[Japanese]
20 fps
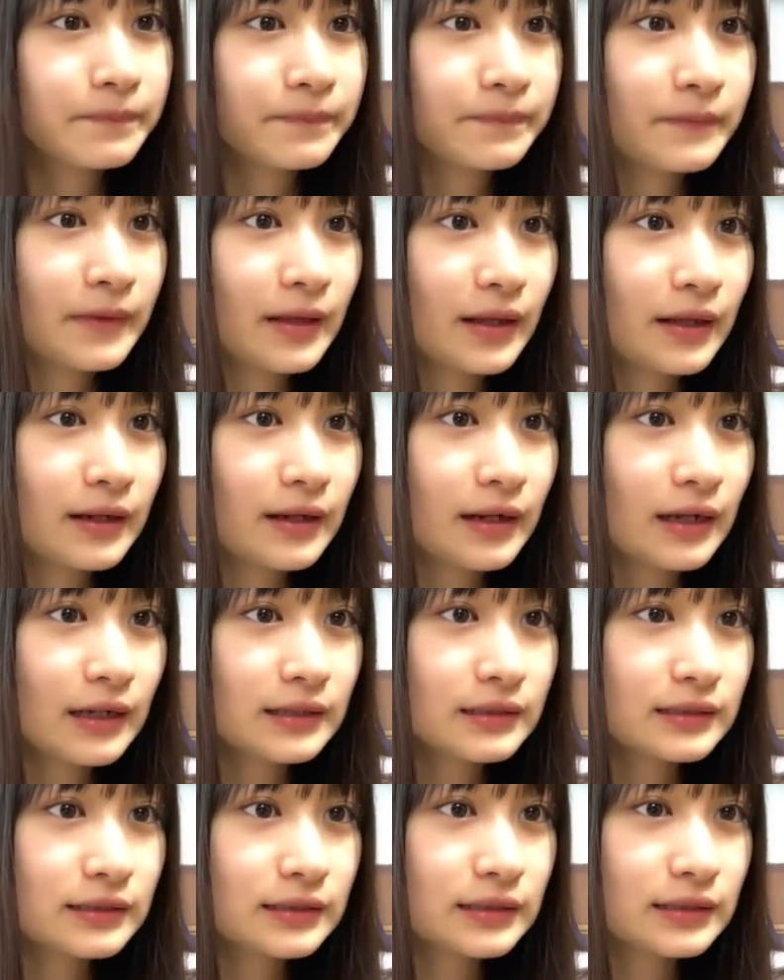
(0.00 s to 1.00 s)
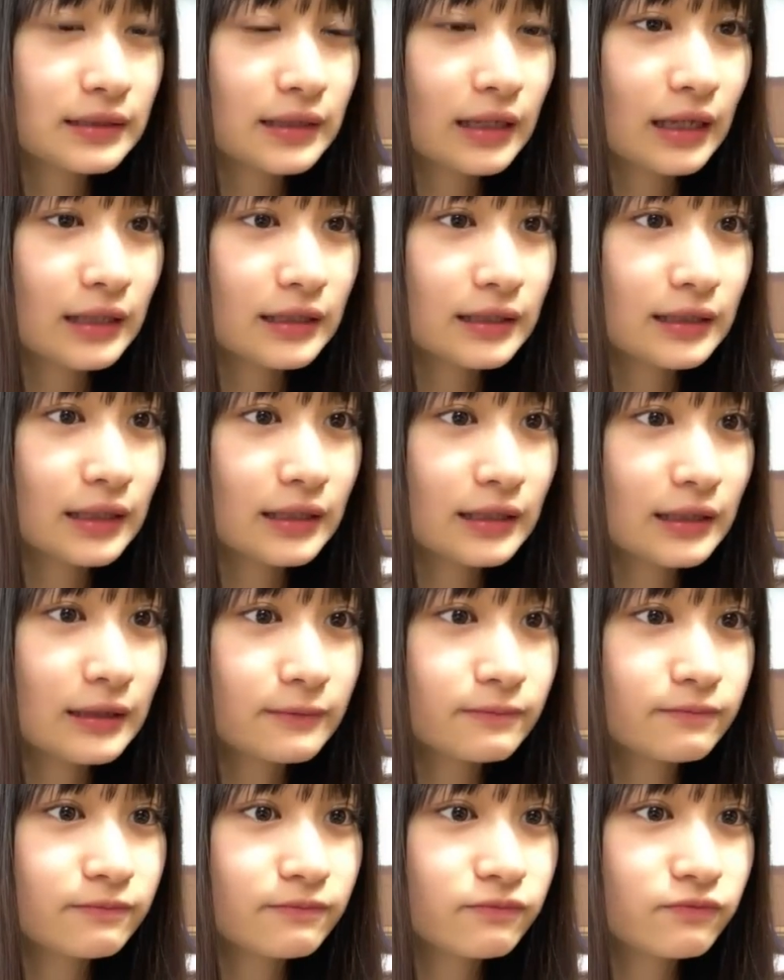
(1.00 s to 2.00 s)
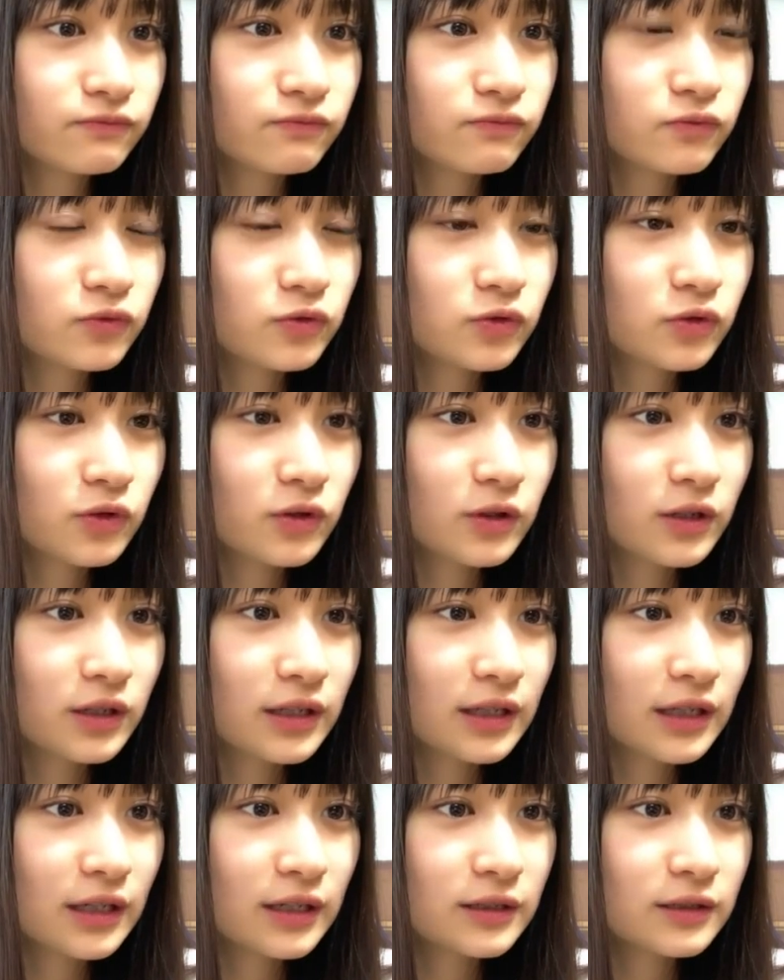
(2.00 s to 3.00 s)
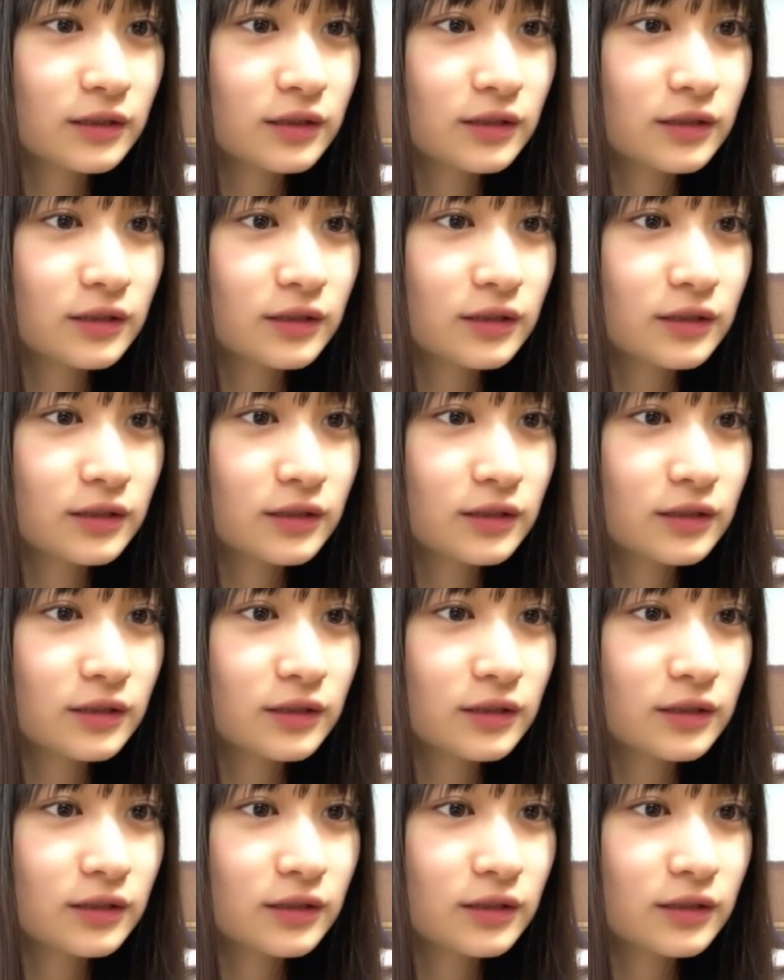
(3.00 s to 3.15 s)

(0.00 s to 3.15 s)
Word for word: ねあやったねもうこれで